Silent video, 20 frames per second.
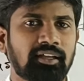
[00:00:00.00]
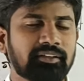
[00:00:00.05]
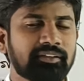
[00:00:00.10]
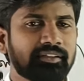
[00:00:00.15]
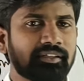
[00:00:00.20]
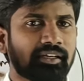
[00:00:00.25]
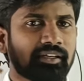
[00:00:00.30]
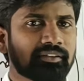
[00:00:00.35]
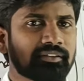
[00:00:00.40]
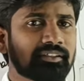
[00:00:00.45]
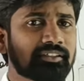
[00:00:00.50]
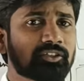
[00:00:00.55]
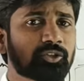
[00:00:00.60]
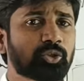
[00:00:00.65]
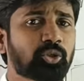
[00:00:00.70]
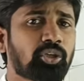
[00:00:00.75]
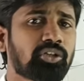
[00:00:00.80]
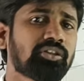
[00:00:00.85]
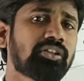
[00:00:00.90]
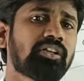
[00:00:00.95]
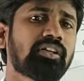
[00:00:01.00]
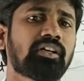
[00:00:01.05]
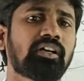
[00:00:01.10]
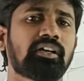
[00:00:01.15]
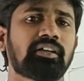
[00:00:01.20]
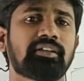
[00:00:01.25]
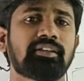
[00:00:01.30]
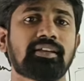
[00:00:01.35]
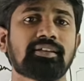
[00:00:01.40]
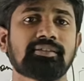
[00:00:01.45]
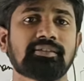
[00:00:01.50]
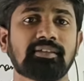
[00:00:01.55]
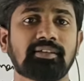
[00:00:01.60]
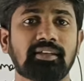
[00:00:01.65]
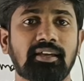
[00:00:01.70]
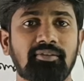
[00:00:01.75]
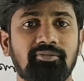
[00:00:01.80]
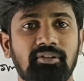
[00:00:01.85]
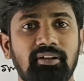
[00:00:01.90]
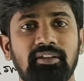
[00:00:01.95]
అయితే ఎంత తొందరగా ఎస్ఐ
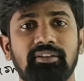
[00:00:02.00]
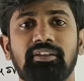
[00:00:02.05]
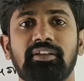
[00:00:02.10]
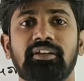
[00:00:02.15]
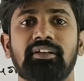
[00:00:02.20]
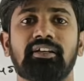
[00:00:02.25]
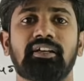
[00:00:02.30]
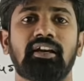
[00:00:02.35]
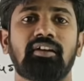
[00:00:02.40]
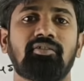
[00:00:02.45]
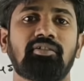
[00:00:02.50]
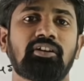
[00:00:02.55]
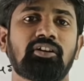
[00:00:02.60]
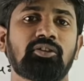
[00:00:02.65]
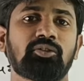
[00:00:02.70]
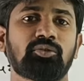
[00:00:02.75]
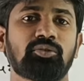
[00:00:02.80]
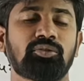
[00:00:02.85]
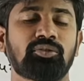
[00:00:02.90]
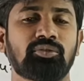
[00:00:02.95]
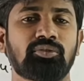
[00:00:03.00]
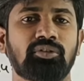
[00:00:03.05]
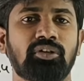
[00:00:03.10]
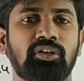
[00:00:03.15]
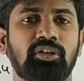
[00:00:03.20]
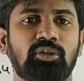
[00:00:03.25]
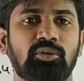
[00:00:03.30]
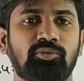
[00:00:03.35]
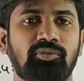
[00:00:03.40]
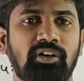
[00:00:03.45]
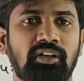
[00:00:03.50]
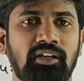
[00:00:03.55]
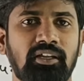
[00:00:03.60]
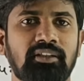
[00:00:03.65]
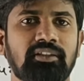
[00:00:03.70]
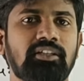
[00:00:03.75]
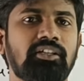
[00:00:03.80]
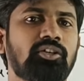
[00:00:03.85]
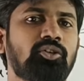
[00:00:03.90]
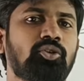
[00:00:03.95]
ఎవరైతే కావాలనుకుంటున్నారో
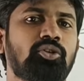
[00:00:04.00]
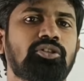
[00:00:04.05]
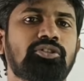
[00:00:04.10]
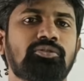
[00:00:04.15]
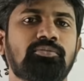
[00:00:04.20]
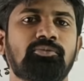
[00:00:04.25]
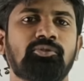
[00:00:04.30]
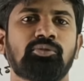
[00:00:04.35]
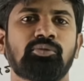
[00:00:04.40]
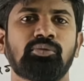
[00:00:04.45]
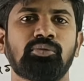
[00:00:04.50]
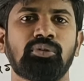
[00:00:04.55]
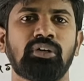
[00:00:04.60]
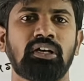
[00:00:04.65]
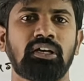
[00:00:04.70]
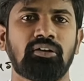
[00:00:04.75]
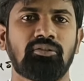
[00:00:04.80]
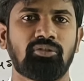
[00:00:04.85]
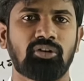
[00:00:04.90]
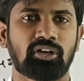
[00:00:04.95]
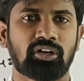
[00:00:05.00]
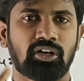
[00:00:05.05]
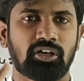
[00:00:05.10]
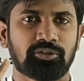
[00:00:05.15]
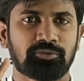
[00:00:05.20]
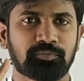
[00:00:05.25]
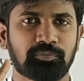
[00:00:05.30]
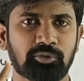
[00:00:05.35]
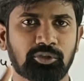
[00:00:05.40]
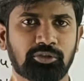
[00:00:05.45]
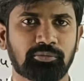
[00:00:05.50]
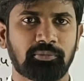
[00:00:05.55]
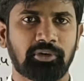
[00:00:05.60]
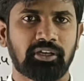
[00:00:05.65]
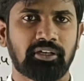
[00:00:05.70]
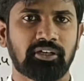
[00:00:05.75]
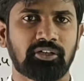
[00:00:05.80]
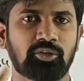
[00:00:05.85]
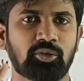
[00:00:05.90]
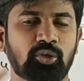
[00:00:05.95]
వాళ్ళందరి కోసము ఒక
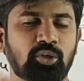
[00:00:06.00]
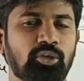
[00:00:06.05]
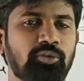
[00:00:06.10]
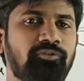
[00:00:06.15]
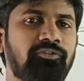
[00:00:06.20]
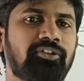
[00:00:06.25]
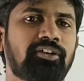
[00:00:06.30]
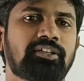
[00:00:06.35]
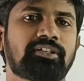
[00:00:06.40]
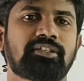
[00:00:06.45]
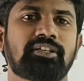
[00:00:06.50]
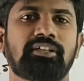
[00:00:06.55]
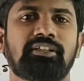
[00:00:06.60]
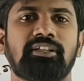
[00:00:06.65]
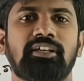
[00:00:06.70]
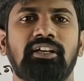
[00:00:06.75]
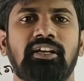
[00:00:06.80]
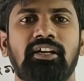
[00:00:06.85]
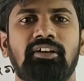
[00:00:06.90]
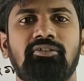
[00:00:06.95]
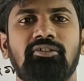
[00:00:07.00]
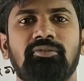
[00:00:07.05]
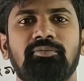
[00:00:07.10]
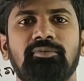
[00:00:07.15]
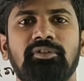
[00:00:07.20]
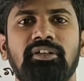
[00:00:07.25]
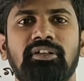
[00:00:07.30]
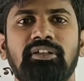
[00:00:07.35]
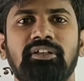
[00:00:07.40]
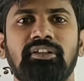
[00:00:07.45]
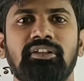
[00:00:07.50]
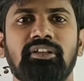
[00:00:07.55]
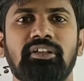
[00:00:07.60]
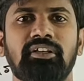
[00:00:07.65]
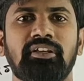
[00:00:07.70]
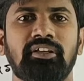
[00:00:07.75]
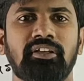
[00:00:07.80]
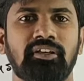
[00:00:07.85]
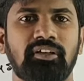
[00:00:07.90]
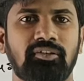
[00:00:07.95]
అద్భుతమైన నోటిఫికేషన్ అయితే రావడం జరిగింది
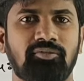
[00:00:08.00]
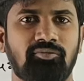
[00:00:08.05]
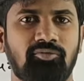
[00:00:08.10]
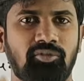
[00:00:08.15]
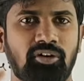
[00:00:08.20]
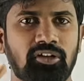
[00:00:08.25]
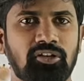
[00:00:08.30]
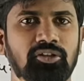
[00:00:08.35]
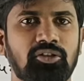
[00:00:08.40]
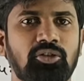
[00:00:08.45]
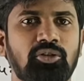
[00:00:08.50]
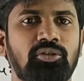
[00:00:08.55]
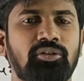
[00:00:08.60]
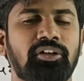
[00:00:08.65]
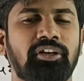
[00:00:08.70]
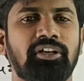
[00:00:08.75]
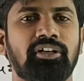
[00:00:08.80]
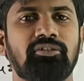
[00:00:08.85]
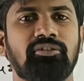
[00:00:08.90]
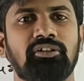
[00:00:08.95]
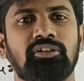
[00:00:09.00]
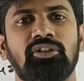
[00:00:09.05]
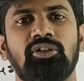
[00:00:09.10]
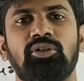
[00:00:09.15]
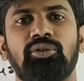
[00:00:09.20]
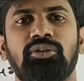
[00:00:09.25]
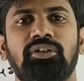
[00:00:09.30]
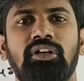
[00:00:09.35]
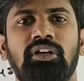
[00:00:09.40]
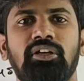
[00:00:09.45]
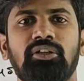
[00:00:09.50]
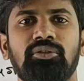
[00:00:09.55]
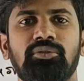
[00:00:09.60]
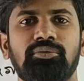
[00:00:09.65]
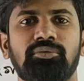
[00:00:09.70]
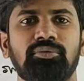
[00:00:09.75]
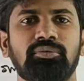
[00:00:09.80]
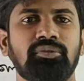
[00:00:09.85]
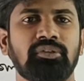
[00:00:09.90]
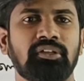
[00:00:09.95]
వందో రెండు వందలో కాదు